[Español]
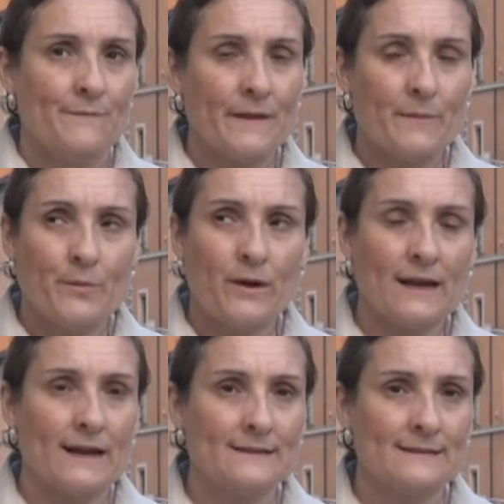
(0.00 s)
después
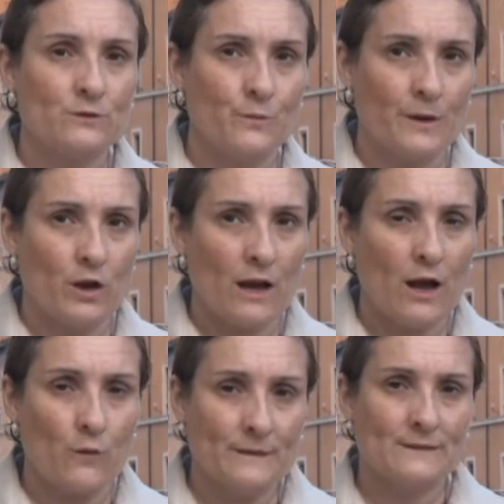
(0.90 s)
que se superó la
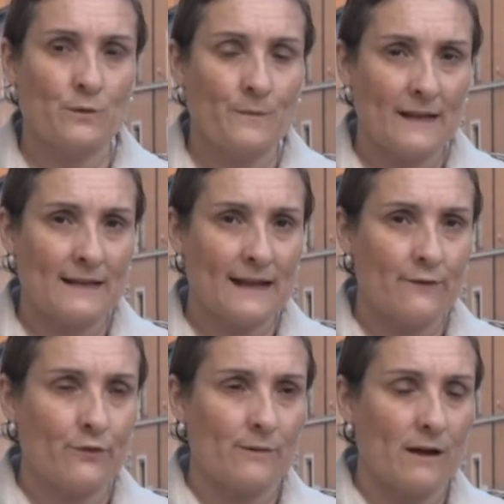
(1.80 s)
comisión médica
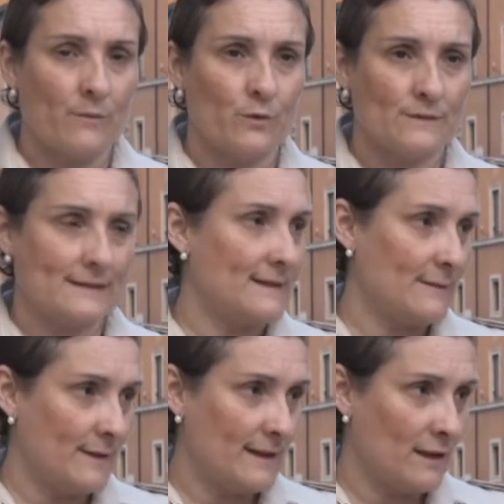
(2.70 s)
formada por
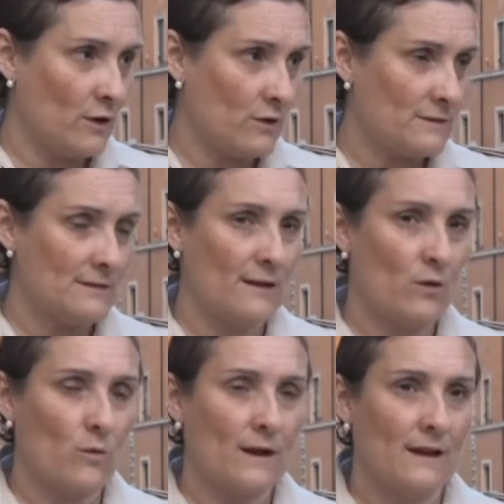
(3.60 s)
siete médicos, de
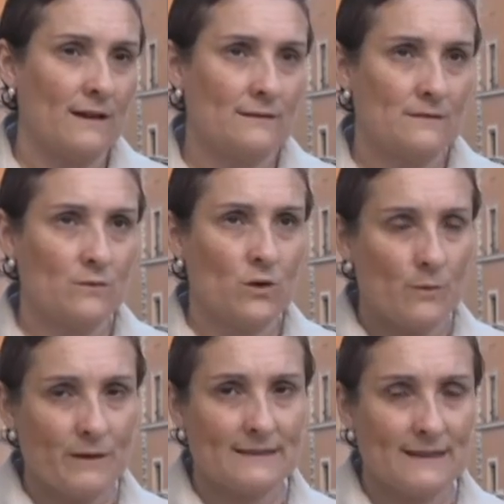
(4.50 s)
los cuales uno
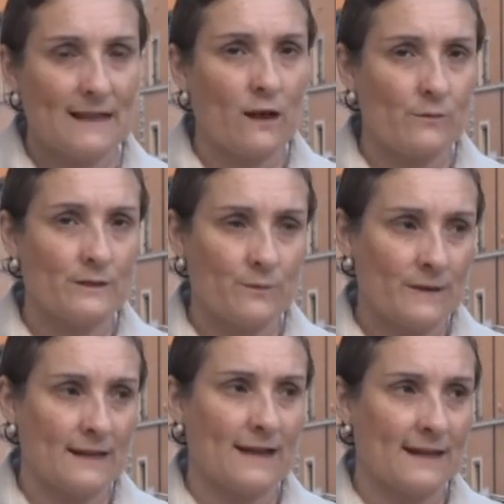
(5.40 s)
el presidente de la comisión
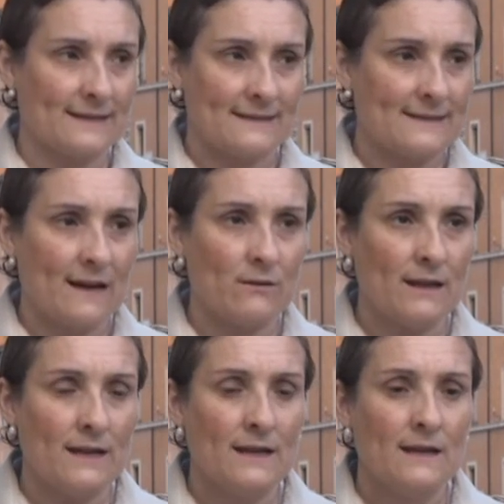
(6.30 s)
médica que es
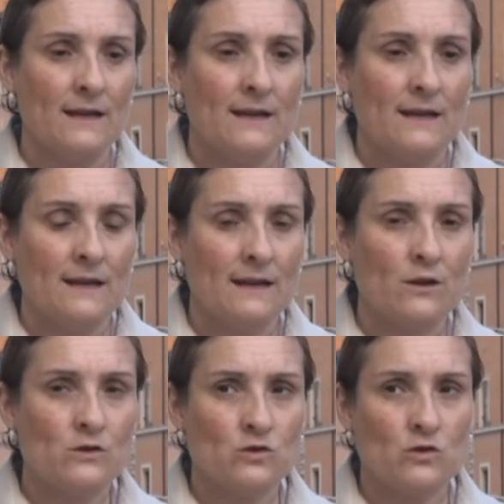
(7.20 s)
estable, y
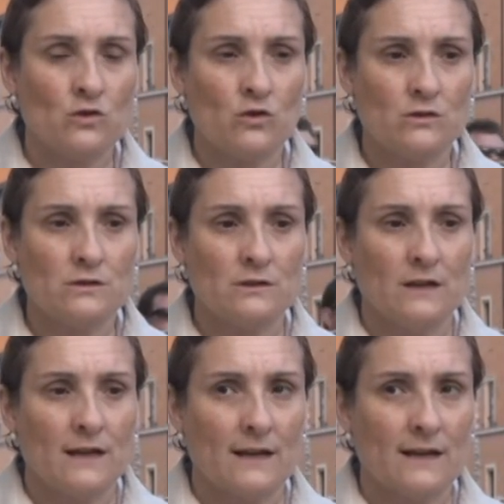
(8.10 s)
los otros
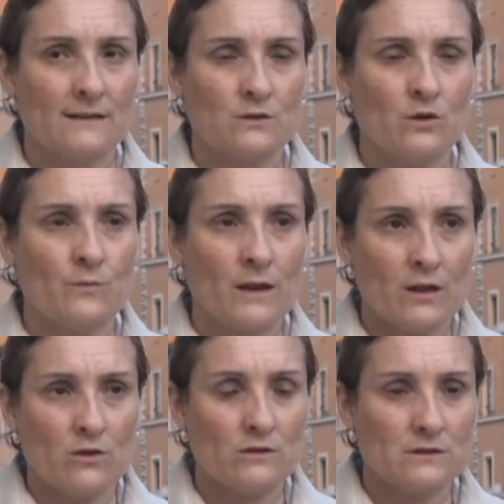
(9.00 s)
que son
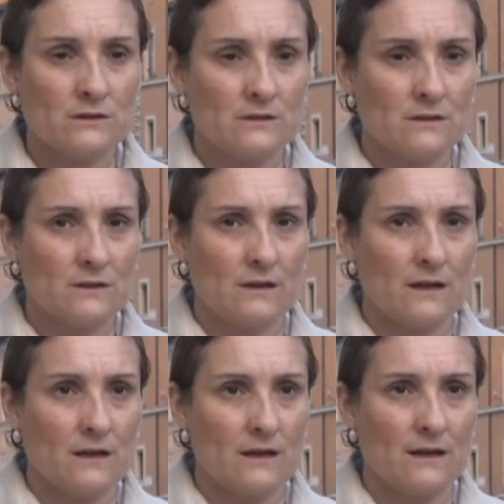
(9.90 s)
nombrados
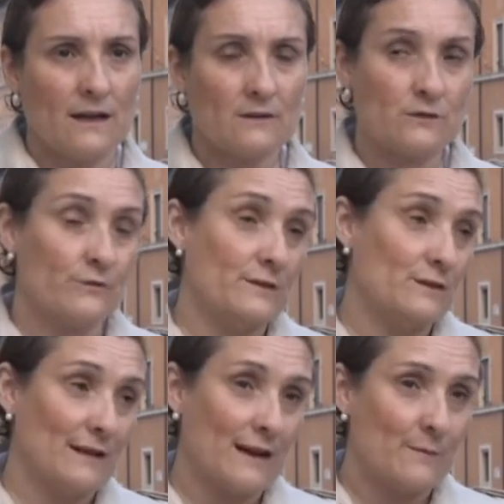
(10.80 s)
eh, ex
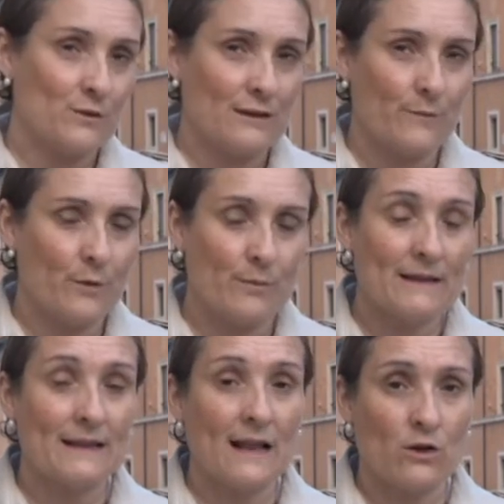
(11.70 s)
oficio, digamos, por
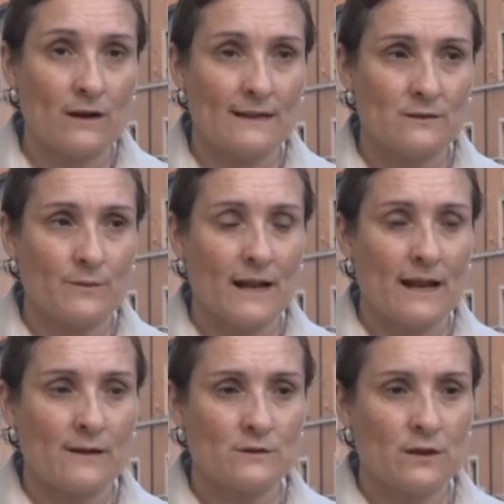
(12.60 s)
parte de la Congregación para
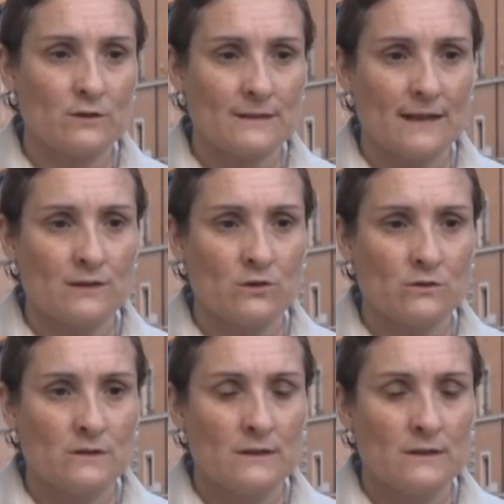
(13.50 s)
las Causas de los Santos,